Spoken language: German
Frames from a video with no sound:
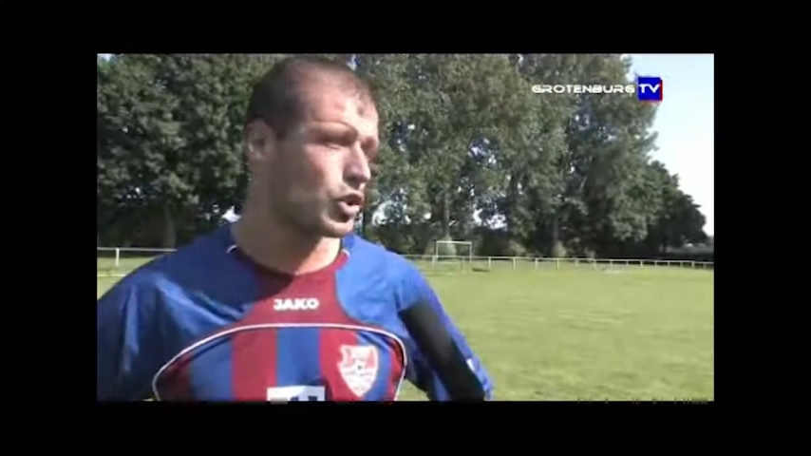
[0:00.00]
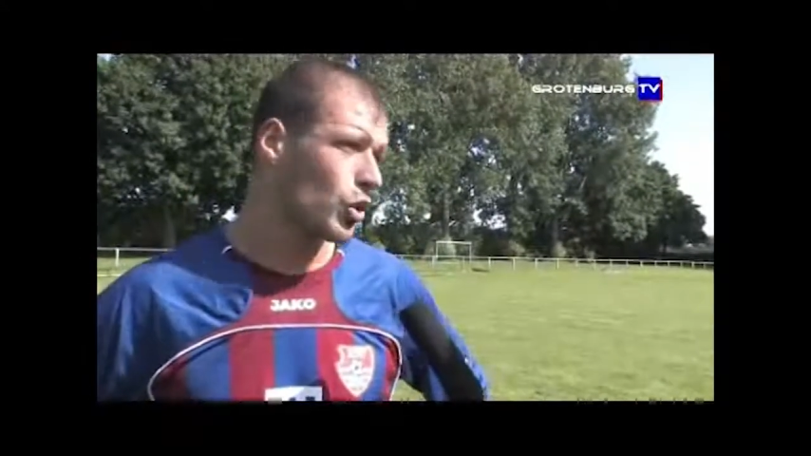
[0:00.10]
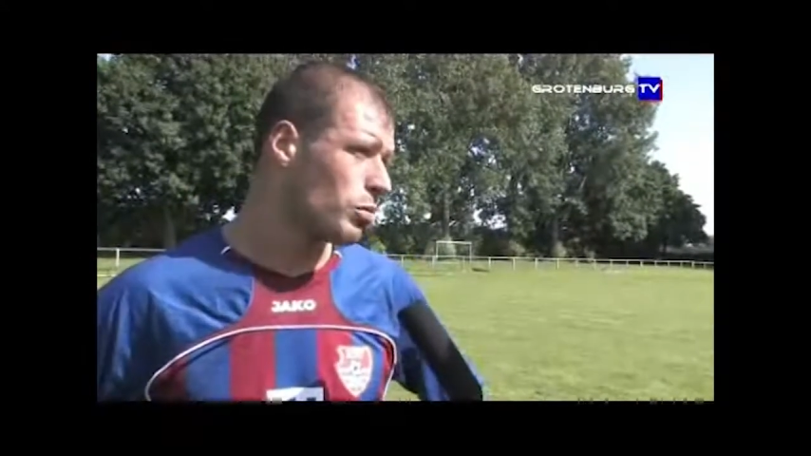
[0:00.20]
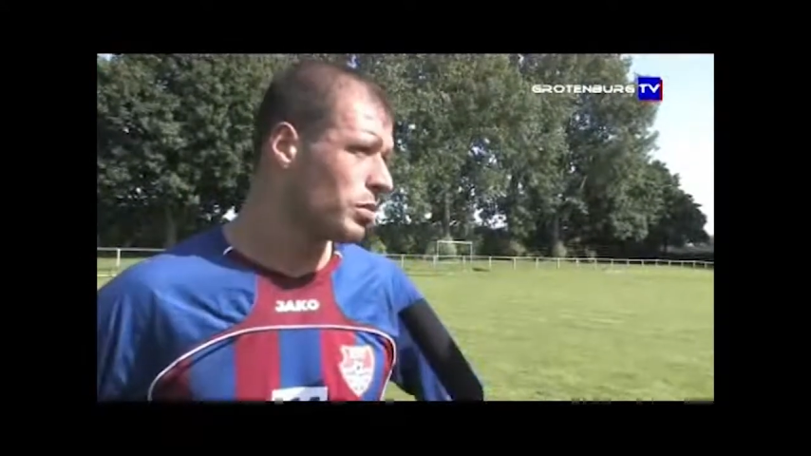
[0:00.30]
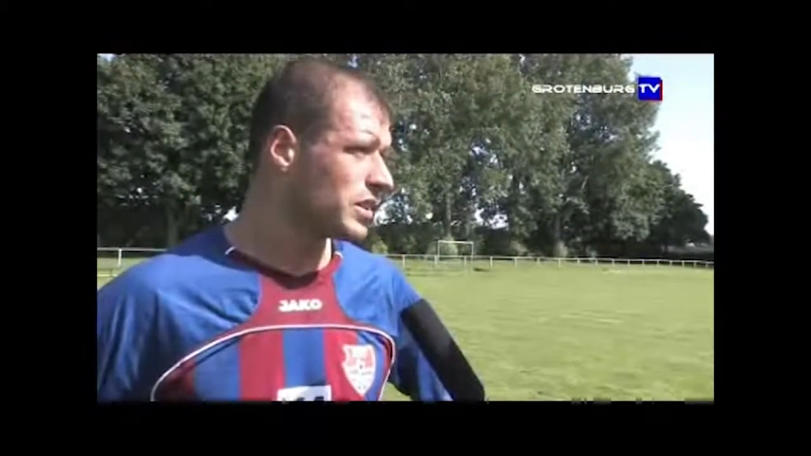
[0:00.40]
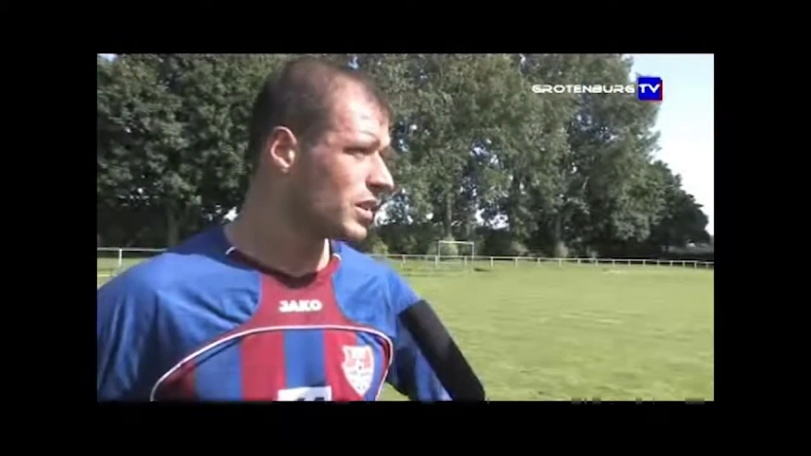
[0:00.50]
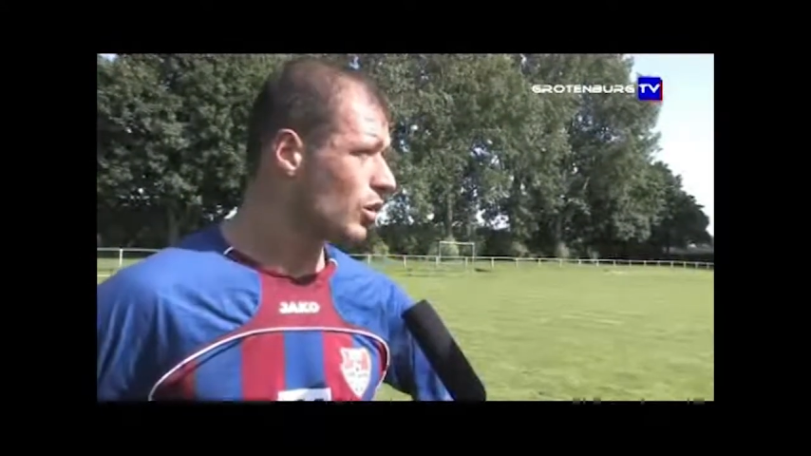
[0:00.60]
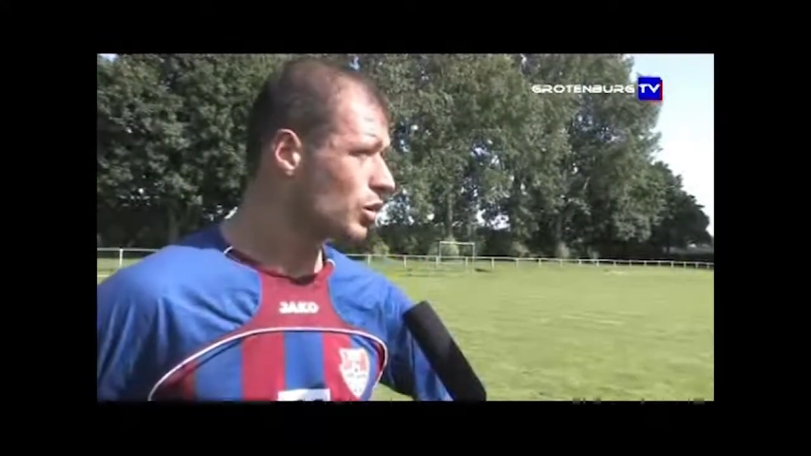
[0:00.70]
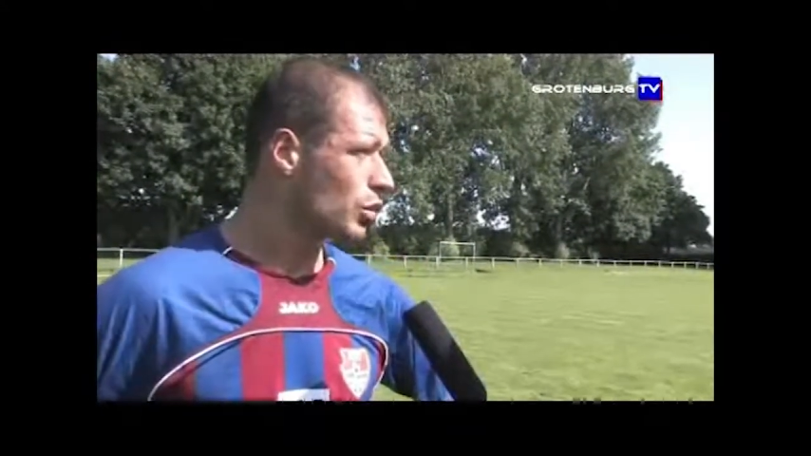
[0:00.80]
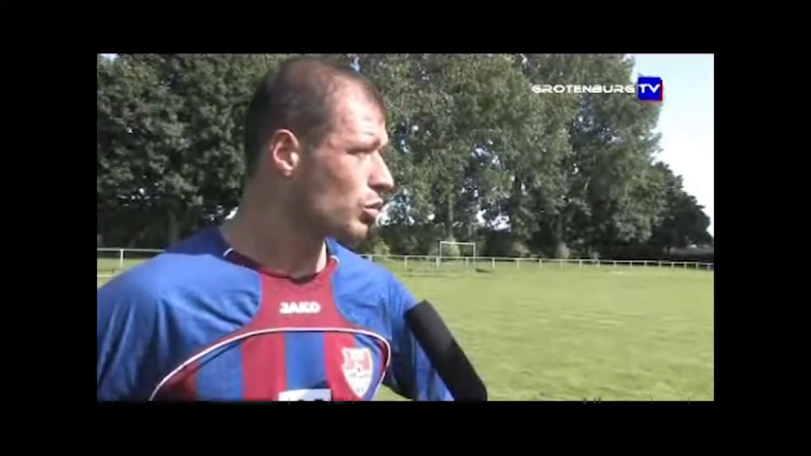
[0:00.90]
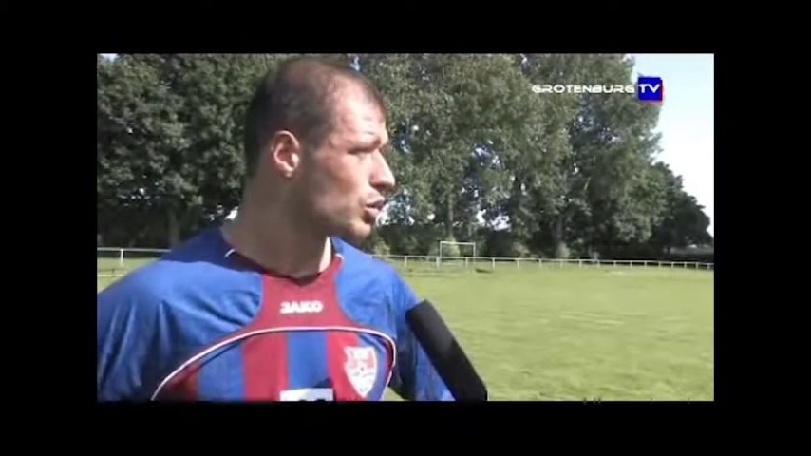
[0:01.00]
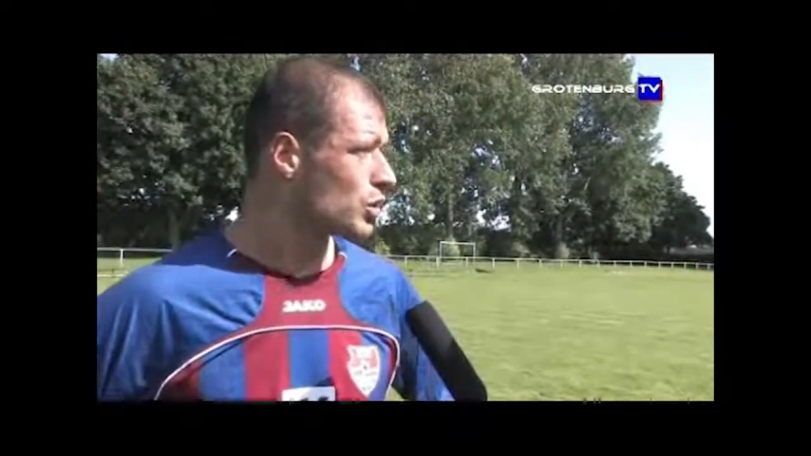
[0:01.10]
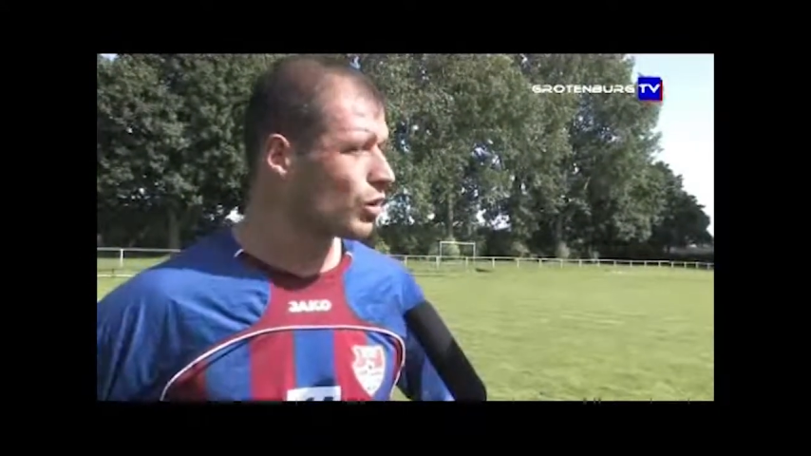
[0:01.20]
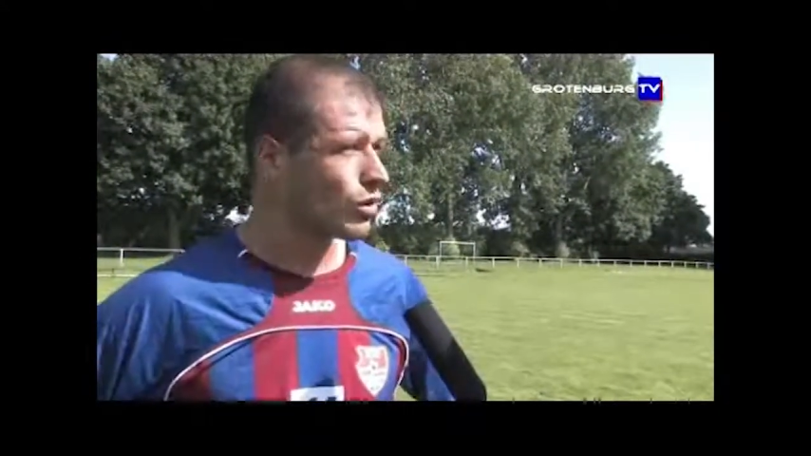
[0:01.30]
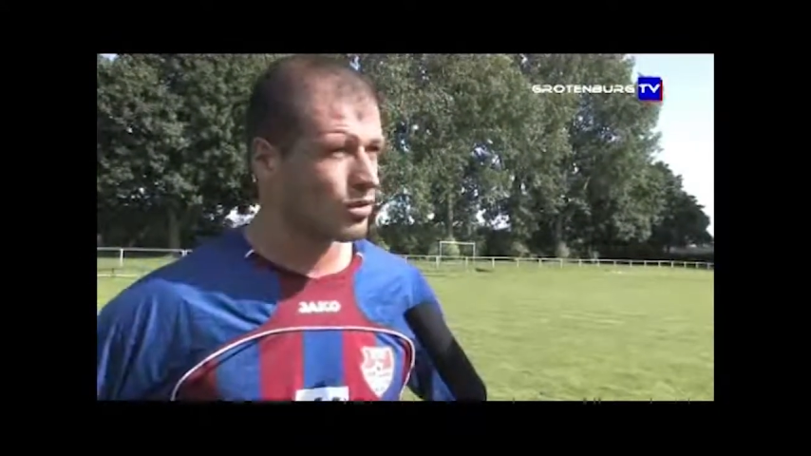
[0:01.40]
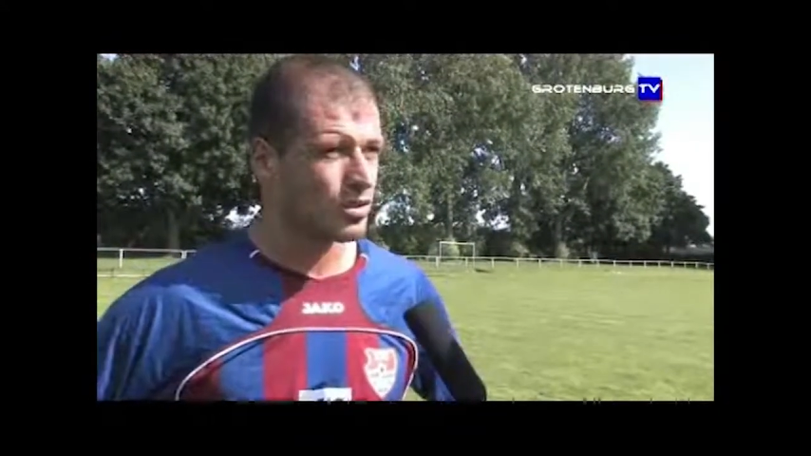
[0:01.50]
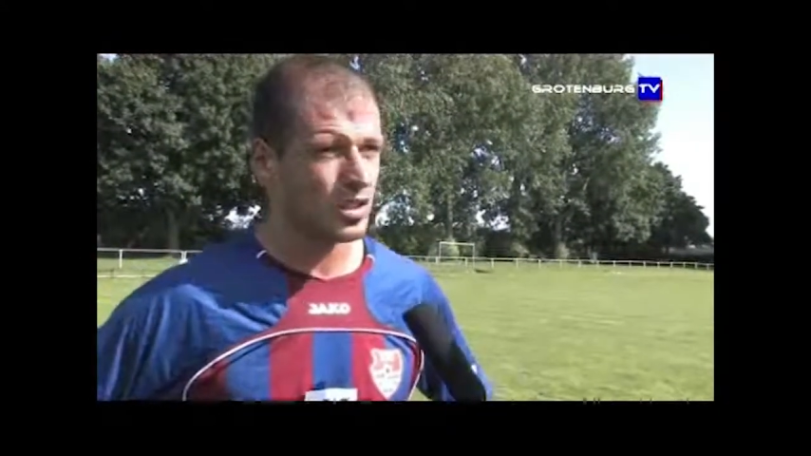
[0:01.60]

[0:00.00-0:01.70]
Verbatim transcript: schon ein bisschen auch die Kondition und